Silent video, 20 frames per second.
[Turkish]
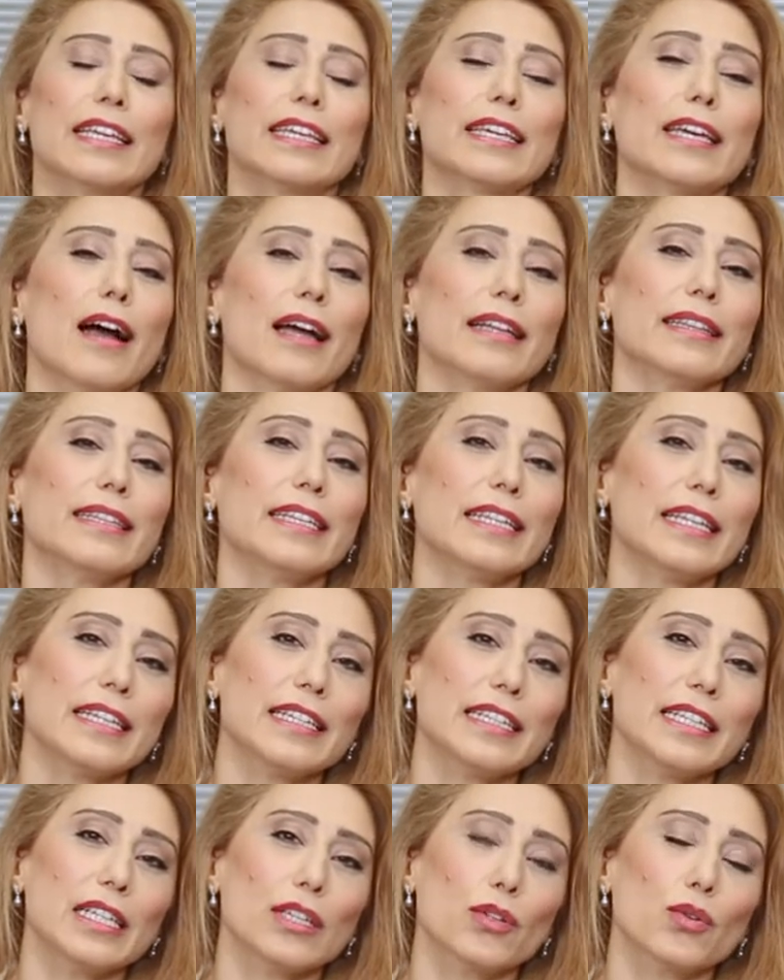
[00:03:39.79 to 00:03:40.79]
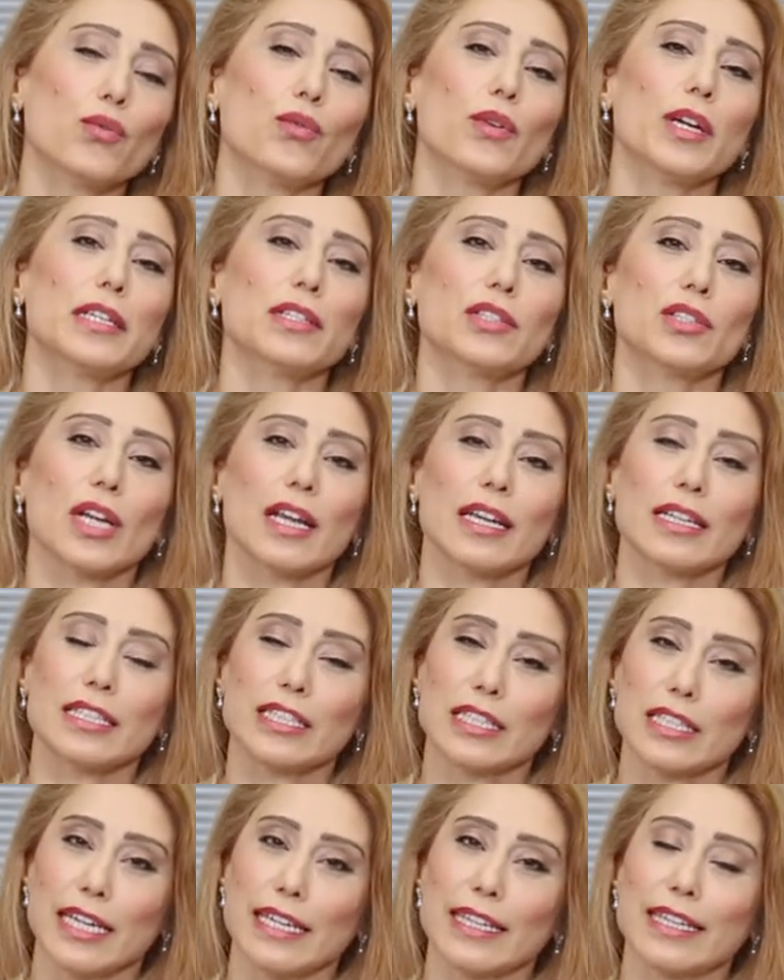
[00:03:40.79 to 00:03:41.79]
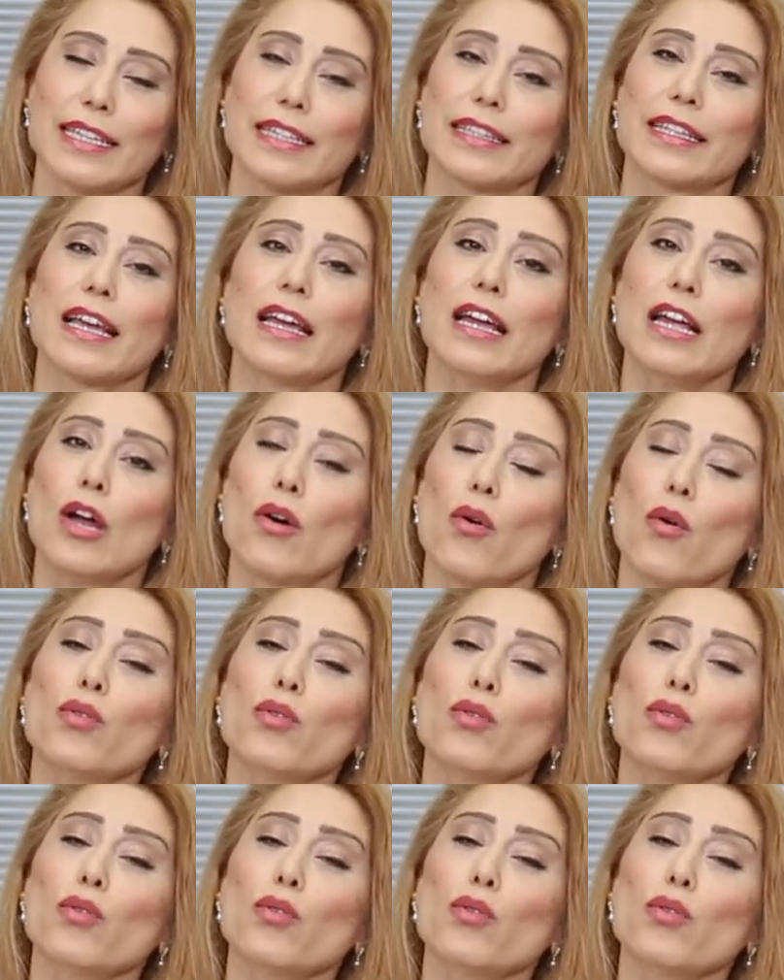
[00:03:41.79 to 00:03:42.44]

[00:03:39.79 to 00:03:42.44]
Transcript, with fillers: kendilerini güvenecek şekilde